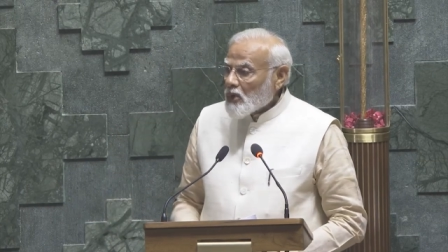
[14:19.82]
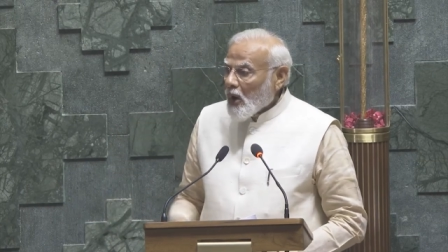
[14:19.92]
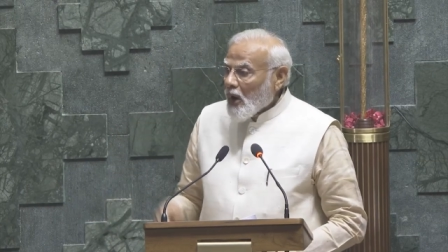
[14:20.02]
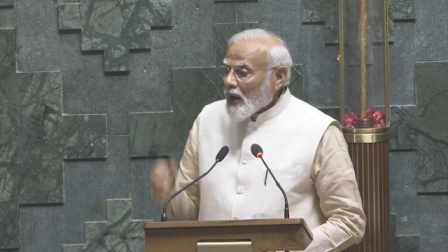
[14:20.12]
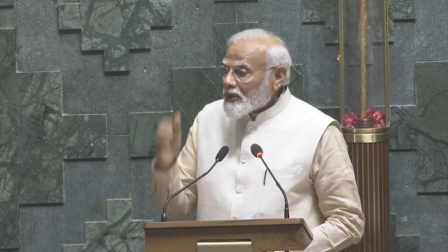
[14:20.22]

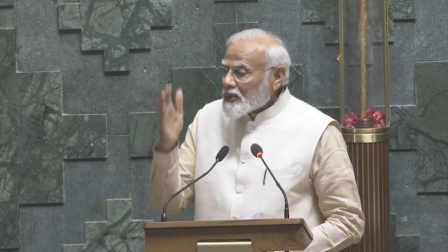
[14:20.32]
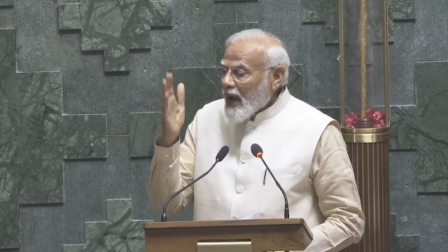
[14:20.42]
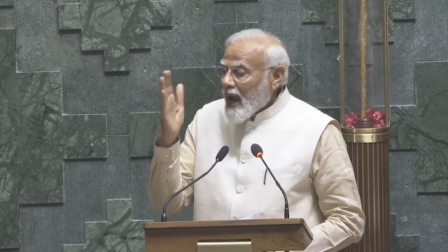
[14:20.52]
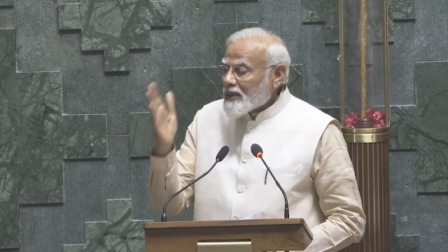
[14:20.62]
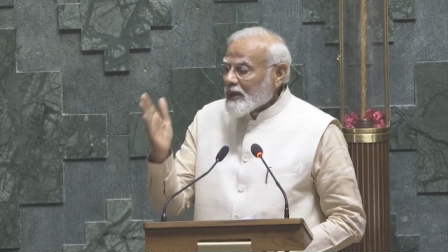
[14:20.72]
சோழ
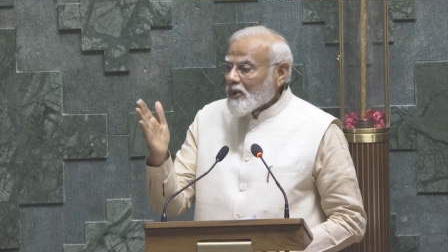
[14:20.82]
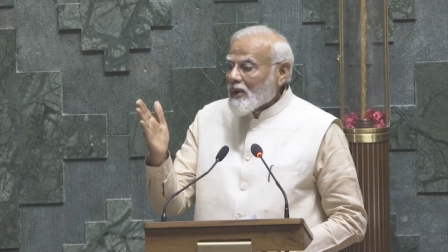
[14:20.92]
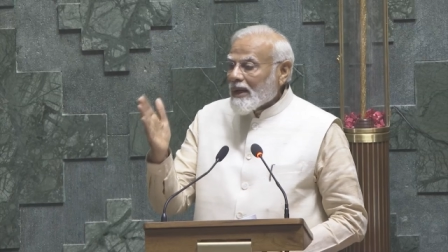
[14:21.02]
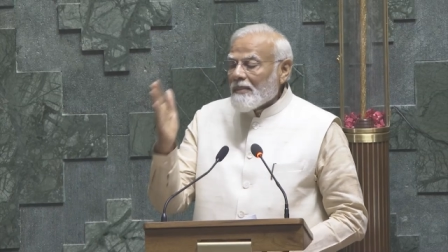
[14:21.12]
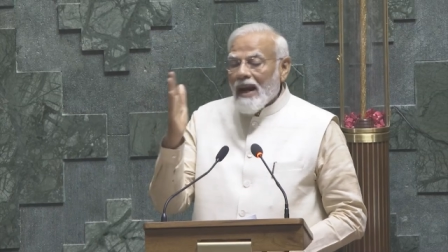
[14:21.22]
அரசர்கள்
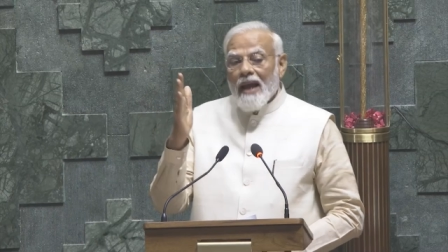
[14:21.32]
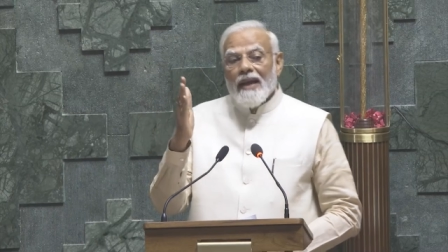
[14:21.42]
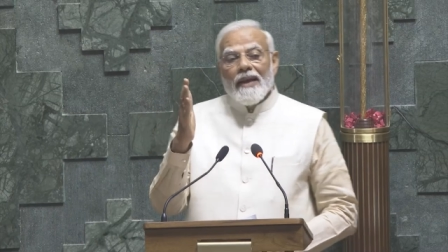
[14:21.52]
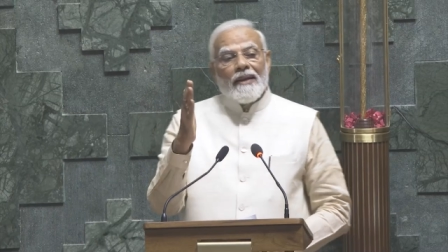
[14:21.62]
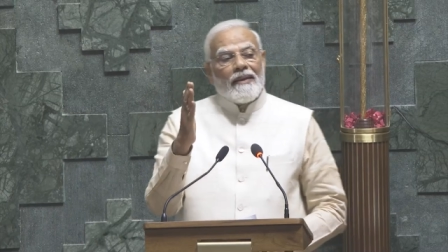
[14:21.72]
சமைத்த
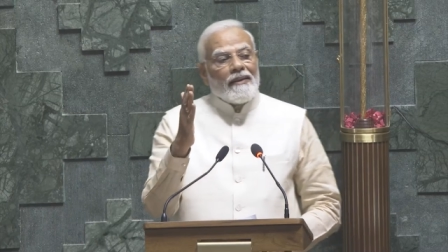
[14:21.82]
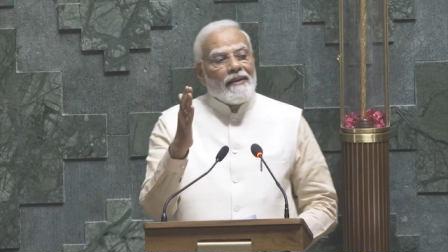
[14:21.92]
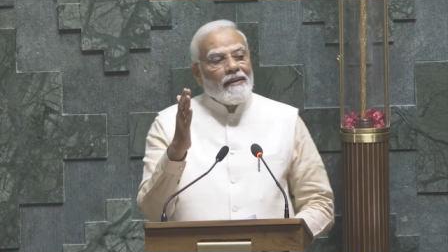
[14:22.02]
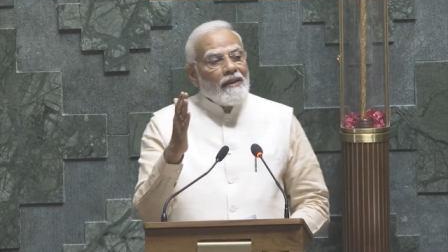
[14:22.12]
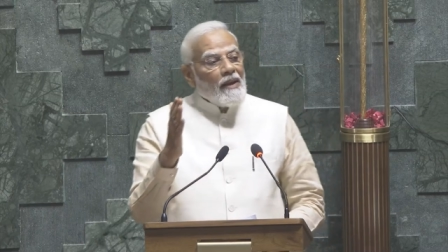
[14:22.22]

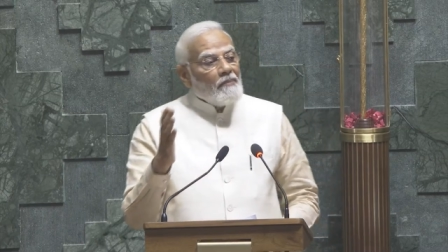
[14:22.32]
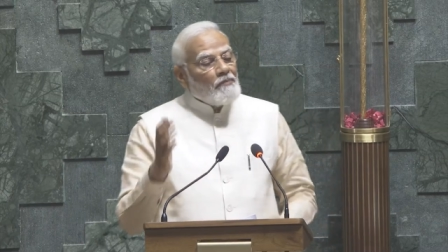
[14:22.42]
மகத்தான